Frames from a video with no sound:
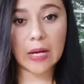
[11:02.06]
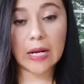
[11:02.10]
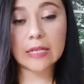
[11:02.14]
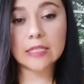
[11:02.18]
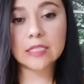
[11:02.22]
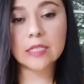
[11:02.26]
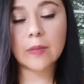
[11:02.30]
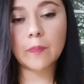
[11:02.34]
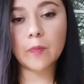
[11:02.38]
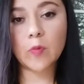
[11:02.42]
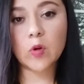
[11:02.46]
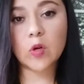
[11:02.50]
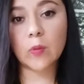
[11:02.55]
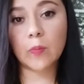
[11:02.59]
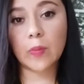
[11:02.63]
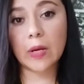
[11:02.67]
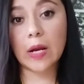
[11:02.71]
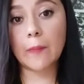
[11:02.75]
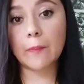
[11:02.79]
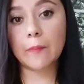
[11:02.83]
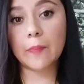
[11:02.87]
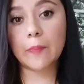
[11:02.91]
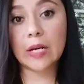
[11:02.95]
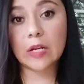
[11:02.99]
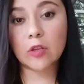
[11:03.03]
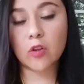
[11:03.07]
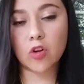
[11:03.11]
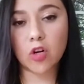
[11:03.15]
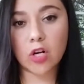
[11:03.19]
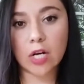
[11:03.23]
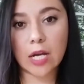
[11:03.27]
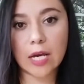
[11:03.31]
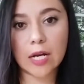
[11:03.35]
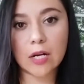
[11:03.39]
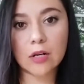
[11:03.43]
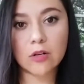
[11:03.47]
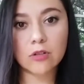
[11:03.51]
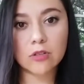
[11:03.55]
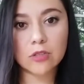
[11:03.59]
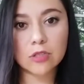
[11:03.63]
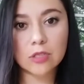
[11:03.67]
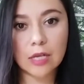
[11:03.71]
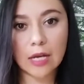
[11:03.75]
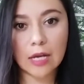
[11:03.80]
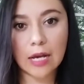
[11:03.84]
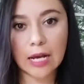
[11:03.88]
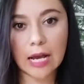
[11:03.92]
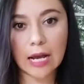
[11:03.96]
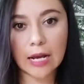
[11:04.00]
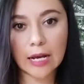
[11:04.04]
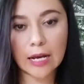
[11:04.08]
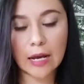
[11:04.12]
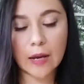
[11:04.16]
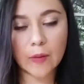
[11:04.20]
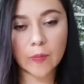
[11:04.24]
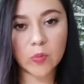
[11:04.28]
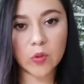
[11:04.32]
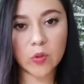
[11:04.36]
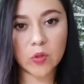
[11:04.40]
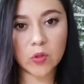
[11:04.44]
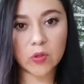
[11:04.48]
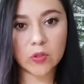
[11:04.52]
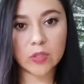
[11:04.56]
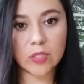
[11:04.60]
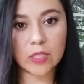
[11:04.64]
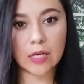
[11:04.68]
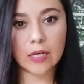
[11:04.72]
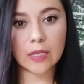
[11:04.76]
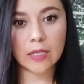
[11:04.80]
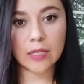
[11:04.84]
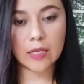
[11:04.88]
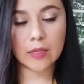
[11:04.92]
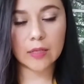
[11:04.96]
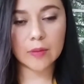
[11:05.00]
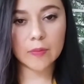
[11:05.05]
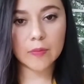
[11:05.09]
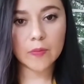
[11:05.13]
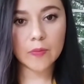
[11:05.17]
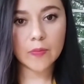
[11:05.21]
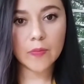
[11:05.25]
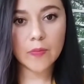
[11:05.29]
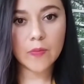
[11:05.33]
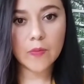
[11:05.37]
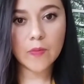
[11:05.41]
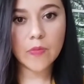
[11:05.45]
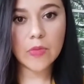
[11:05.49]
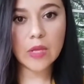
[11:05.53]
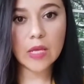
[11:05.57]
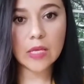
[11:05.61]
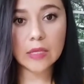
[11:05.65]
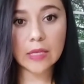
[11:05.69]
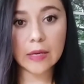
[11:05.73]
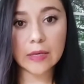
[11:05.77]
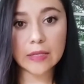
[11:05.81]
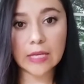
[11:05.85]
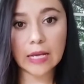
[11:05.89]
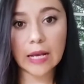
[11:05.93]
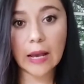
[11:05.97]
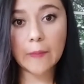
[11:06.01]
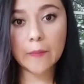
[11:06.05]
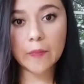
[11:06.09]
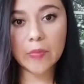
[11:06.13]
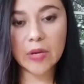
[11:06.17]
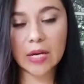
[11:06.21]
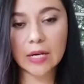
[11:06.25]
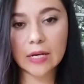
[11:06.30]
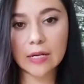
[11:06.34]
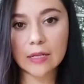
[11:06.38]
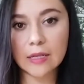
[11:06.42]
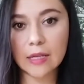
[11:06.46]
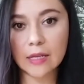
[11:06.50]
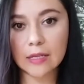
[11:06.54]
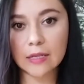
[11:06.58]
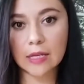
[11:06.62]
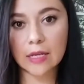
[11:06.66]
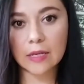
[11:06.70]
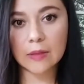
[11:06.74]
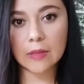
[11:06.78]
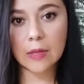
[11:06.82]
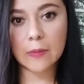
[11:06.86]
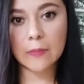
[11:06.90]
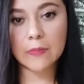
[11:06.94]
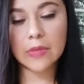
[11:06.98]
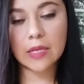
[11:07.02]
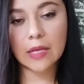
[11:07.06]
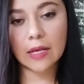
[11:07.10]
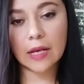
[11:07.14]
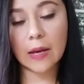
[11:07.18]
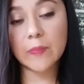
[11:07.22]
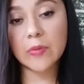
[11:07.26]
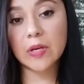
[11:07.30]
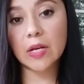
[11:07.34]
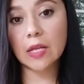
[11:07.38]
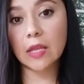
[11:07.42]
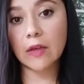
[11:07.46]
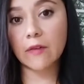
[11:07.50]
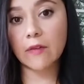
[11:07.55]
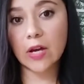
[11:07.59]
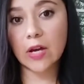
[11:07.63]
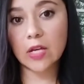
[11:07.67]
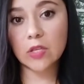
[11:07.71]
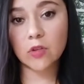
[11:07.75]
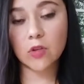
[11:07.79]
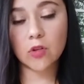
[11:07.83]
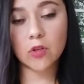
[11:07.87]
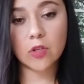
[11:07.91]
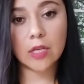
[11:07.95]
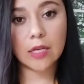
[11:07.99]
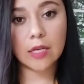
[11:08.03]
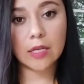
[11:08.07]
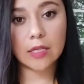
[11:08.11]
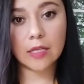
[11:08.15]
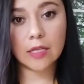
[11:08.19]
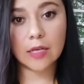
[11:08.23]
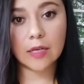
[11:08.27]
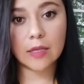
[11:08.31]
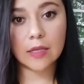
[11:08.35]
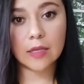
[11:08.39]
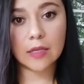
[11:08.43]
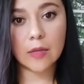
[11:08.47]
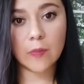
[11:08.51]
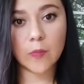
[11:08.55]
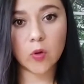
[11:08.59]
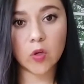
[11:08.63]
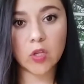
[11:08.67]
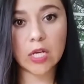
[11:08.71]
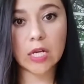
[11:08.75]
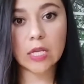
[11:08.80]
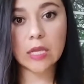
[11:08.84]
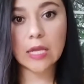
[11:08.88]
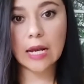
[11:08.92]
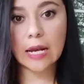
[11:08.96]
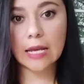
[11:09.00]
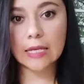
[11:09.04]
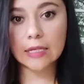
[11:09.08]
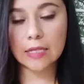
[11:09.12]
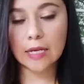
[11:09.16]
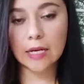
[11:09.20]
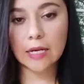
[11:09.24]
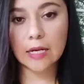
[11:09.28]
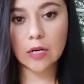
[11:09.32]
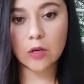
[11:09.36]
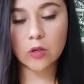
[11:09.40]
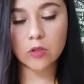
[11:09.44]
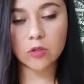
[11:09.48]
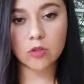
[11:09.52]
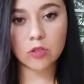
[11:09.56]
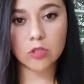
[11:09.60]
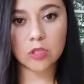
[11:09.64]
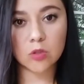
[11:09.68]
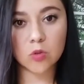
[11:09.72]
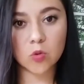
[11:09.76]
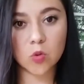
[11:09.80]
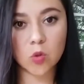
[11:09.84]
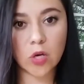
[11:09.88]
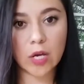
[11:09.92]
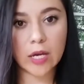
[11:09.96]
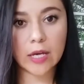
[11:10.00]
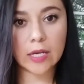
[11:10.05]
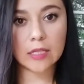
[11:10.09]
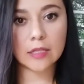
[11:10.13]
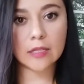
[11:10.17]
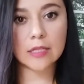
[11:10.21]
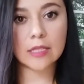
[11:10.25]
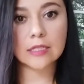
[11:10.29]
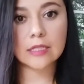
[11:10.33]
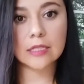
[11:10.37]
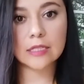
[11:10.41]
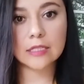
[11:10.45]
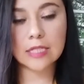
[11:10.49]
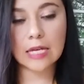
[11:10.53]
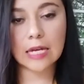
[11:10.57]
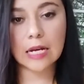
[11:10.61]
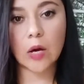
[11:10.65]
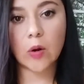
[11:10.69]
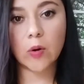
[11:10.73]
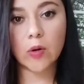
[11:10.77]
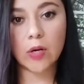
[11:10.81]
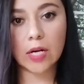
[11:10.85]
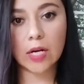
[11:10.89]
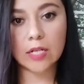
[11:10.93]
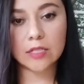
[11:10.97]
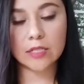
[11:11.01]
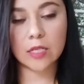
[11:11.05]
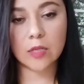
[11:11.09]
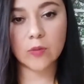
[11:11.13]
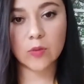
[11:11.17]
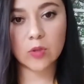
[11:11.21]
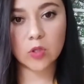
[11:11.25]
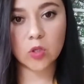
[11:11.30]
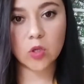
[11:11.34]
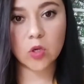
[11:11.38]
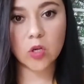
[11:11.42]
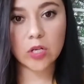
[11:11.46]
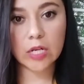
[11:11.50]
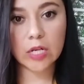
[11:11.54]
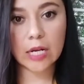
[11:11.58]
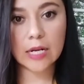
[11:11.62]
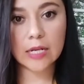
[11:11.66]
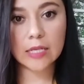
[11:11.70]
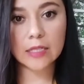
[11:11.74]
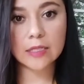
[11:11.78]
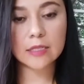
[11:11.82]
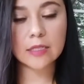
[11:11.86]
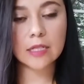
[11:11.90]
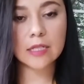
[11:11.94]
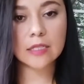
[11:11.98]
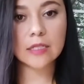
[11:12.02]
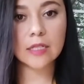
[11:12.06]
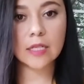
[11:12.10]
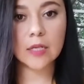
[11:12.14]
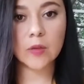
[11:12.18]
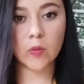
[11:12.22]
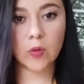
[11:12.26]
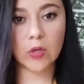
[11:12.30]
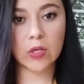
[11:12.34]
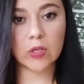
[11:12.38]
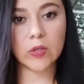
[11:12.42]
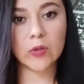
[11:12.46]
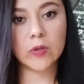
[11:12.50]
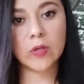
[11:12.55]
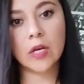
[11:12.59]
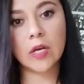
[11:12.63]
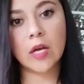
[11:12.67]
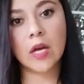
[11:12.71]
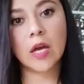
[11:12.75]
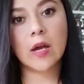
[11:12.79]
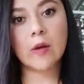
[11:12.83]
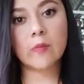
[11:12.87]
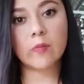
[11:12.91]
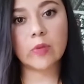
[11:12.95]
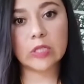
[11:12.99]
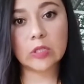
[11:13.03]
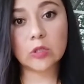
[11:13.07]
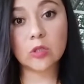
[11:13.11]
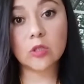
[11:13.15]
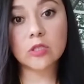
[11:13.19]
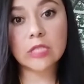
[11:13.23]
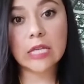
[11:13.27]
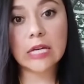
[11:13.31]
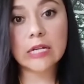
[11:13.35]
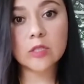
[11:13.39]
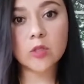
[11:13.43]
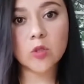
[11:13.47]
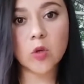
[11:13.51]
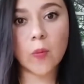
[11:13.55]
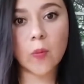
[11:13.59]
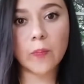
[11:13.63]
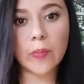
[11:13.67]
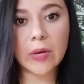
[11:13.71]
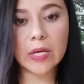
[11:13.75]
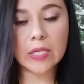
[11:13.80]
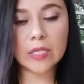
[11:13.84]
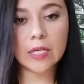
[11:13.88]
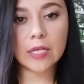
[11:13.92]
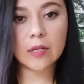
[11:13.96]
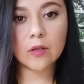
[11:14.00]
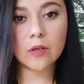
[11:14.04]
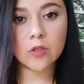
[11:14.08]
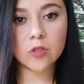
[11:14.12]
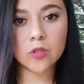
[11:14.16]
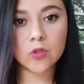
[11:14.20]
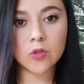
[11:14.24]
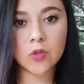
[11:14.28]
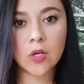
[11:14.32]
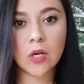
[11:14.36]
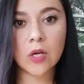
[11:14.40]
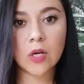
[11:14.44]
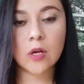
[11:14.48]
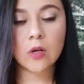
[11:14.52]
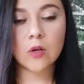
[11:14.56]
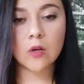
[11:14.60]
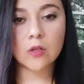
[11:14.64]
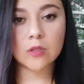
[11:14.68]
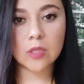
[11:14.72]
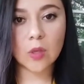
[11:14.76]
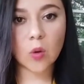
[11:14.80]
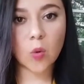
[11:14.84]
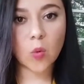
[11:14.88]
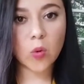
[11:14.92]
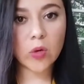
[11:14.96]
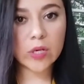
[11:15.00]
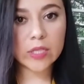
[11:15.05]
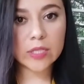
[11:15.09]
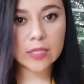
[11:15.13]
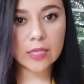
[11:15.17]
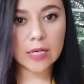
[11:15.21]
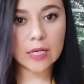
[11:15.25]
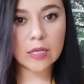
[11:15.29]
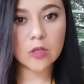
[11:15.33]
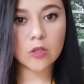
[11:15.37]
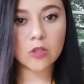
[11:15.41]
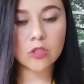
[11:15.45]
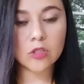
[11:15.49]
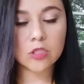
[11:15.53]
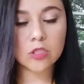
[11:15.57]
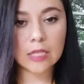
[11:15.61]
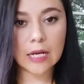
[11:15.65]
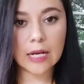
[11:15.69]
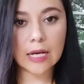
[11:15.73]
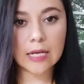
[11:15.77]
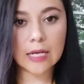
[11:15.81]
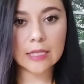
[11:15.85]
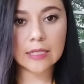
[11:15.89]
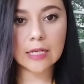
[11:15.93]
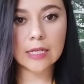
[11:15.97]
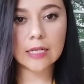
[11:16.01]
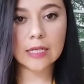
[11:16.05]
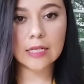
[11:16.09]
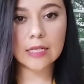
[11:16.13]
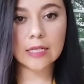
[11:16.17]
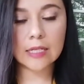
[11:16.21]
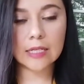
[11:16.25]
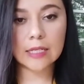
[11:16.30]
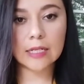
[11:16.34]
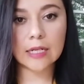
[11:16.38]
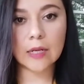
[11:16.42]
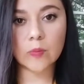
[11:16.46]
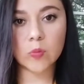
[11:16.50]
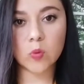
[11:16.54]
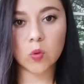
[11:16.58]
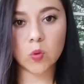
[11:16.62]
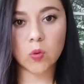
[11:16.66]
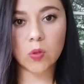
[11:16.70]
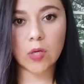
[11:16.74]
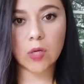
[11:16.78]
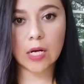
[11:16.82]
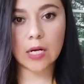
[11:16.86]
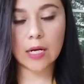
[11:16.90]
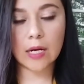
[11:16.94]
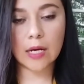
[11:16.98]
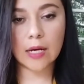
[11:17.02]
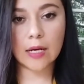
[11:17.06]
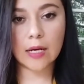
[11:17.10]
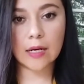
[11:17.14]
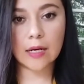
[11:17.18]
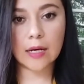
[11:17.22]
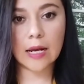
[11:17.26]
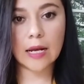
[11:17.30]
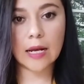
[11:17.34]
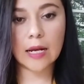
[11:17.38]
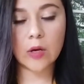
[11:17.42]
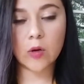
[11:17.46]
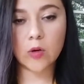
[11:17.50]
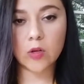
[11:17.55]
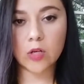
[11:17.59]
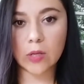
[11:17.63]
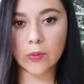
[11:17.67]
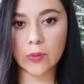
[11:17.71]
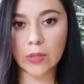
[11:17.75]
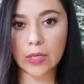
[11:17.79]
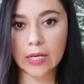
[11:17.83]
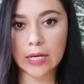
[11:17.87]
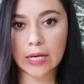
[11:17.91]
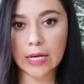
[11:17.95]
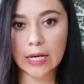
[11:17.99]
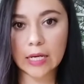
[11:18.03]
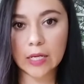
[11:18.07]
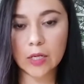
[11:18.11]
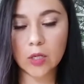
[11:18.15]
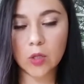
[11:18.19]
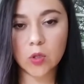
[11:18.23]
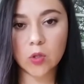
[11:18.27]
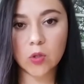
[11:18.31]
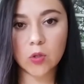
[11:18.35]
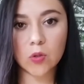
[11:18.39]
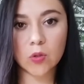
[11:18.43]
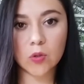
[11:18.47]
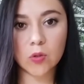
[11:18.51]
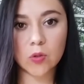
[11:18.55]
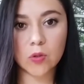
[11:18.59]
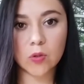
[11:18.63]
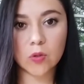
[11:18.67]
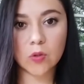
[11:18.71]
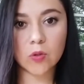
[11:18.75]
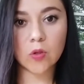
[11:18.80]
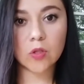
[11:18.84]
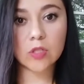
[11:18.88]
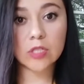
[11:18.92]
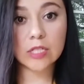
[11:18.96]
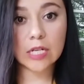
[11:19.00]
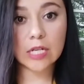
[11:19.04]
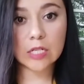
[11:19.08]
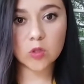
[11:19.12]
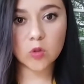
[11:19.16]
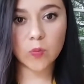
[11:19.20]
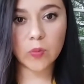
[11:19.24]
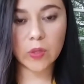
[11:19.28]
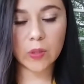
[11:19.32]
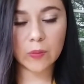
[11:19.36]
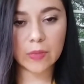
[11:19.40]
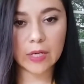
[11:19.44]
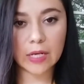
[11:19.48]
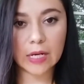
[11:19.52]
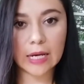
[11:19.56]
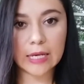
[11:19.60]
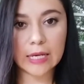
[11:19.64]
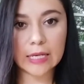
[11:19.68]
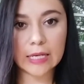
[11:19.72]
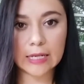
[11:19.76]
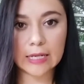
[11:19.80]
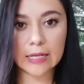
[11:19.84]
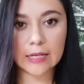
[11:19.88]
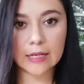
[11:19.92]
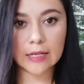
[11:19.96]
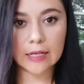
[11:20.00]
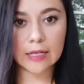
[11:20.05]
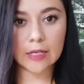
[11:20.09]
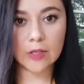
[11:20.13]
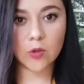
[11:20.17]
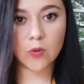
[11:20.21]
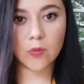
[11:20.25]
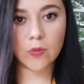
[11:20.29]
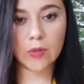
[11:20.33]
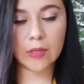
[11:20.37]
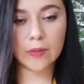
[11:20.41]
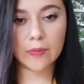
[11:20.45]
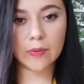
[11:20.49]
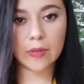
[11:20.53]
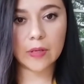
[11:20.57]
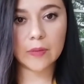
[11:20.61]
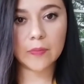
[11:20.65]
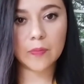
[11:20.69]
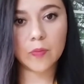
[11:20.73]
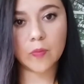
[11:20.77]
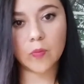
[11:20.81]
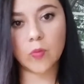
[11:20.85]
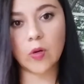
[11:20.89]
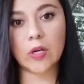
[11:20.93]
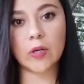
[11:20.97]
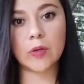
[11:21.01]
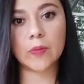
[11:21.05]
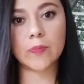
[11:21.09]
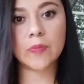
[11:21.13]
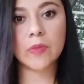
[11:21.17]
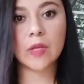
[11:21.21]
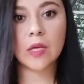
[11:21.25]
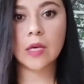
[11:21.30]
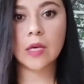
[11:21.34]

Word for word: para bueno, para perdonarlos haga cambio ya de, de, cambiar, de, de, cambiar de bando, de, poder delatar a otros insurgentes, de estar ahora al servicio de los realistas. Y bueno, pues dos ex compañeros los encuentran, los delatan y capturan a, Leona Vicario con, con ya su primera hija Genoveva. Bueno,